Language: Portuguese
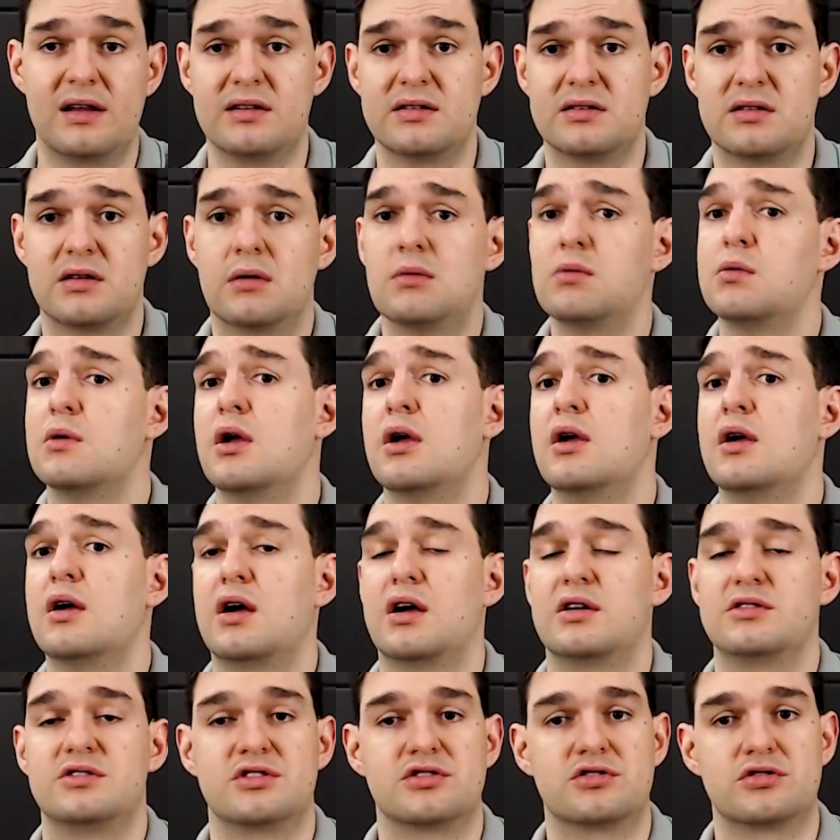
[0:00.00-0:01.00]
então
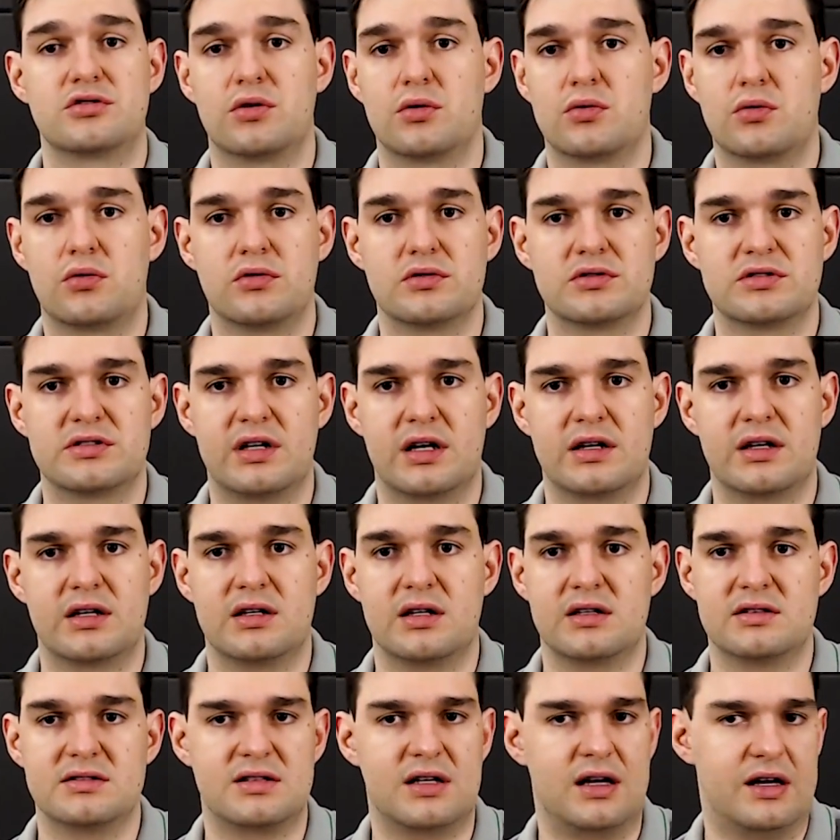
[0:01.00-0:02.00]
a gente não consegue
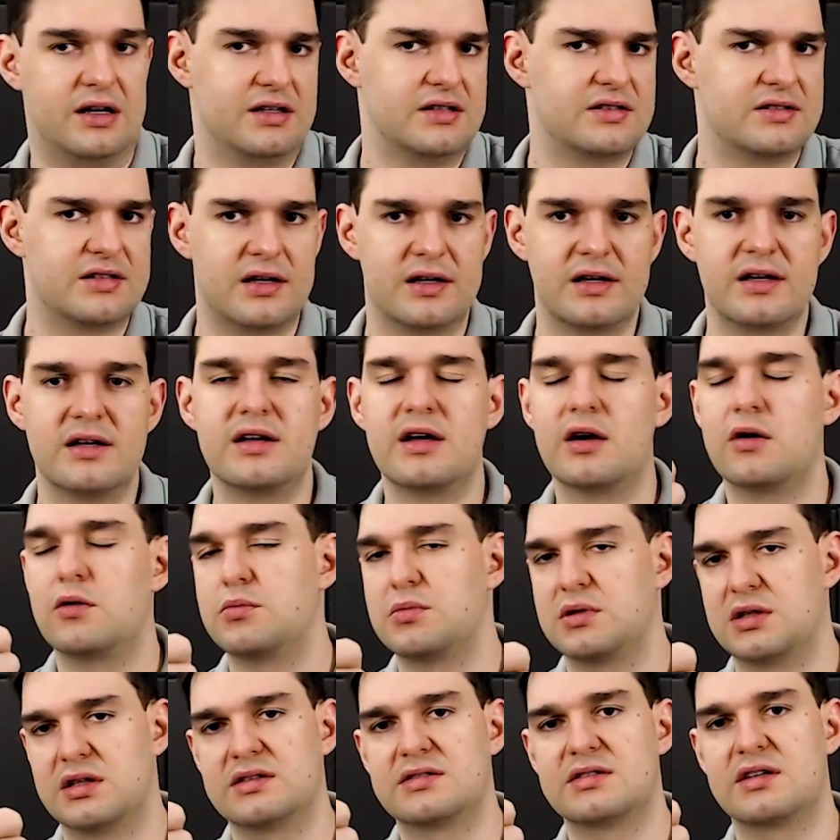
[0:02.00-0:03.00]
analisar. Isso aí é uma das